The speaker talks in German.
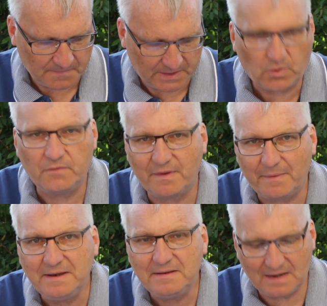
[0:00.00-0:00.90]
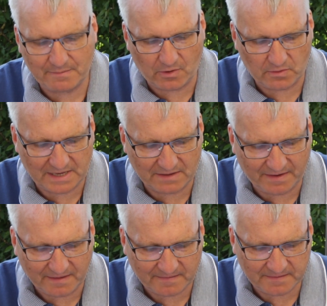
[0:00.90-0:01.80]
Die Konfirmanten, aber auch die
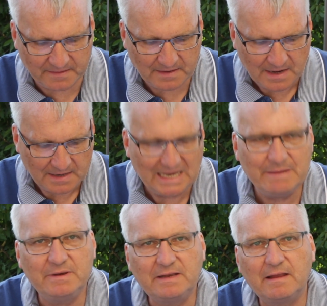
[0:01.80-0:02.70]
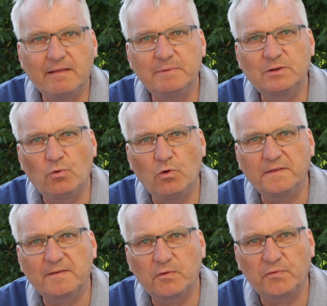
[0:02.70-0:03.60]
Erwachsenen nehmen es mit
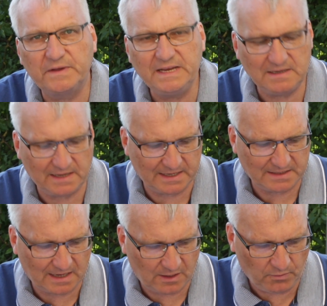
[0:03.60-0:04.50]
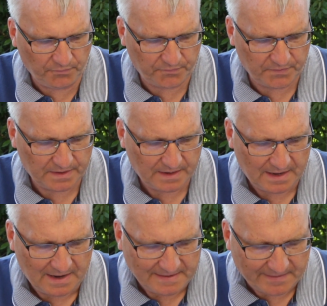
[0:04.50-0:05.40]
großer Zufriedenheit auf,
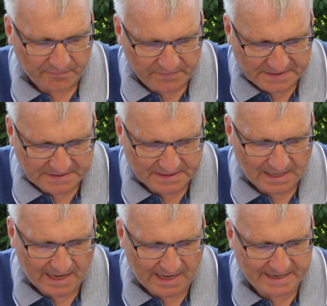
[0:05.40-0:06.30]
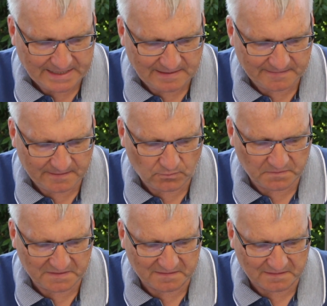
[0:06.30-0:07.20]
dass wichtige Ereignisse
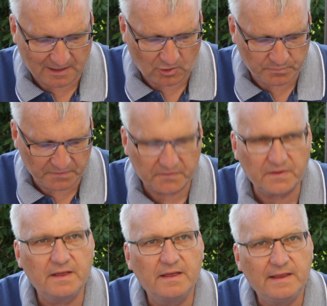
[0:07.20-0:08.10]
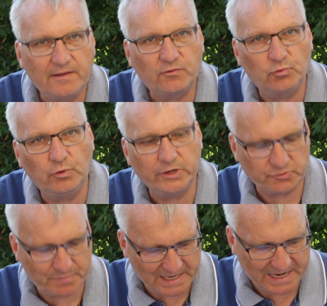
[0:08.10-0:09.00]
unseres Glaubens
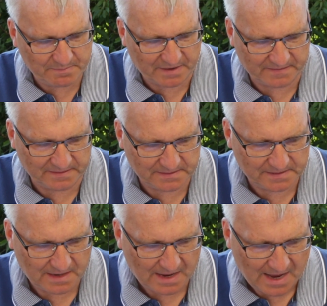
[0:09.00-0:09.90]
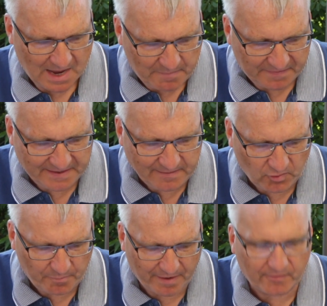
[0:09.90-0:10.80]
historisch belegbar sind, bis hin
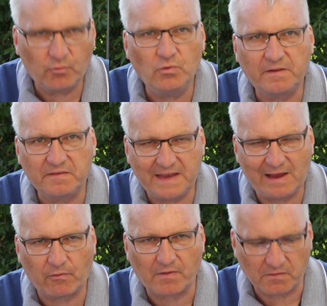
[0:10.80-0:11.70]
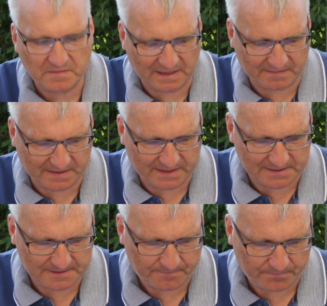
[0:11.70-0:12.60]
zur Person des Jesus aus Nazareth.